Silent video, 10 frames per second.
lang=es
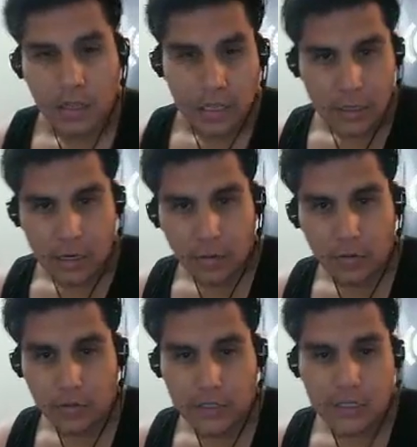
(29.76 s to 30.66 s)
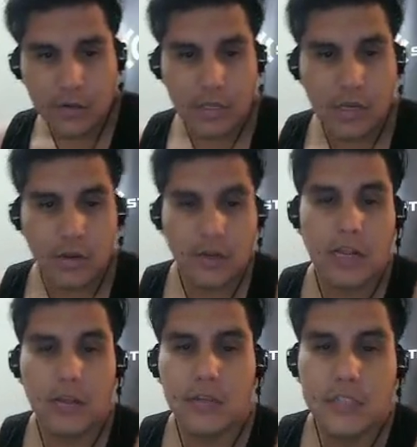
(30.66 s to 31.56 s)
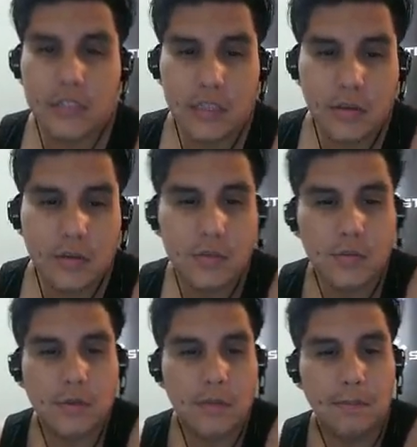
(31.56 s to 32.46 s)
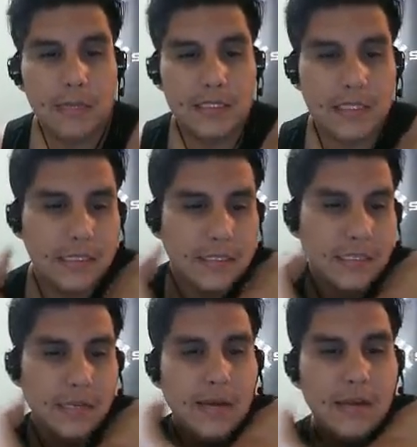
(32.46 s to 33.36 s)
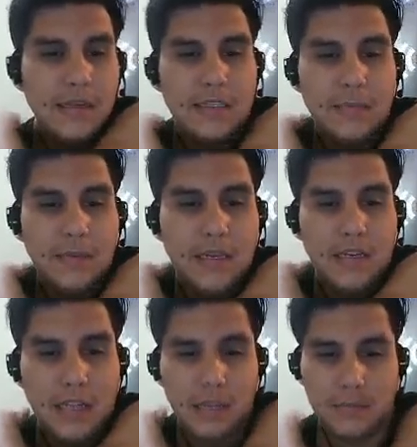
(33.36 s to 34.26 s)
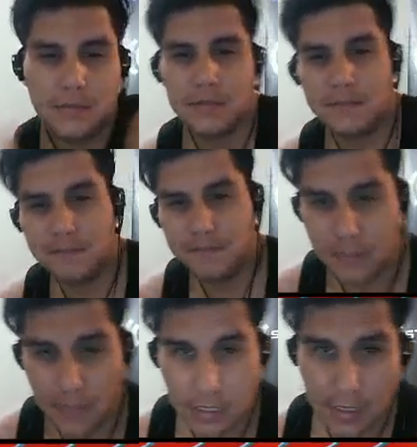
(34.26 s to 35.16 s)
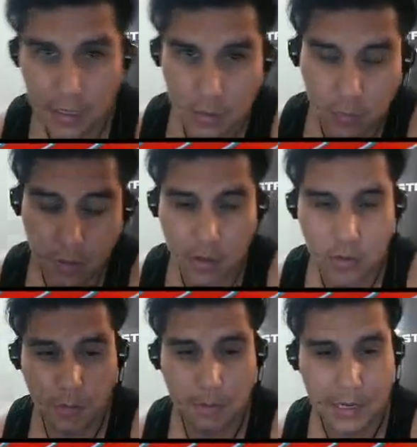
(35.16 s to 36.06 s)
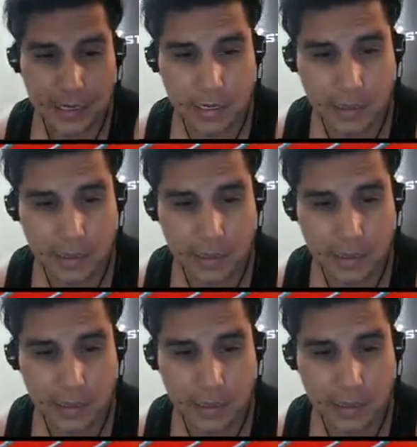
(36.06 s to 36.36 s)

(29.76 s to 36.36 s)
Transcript: Dragonus desarrollado en el año 88 por una empresa que se llamaba Zeppelin Games. ¿eh? Era un juego de un player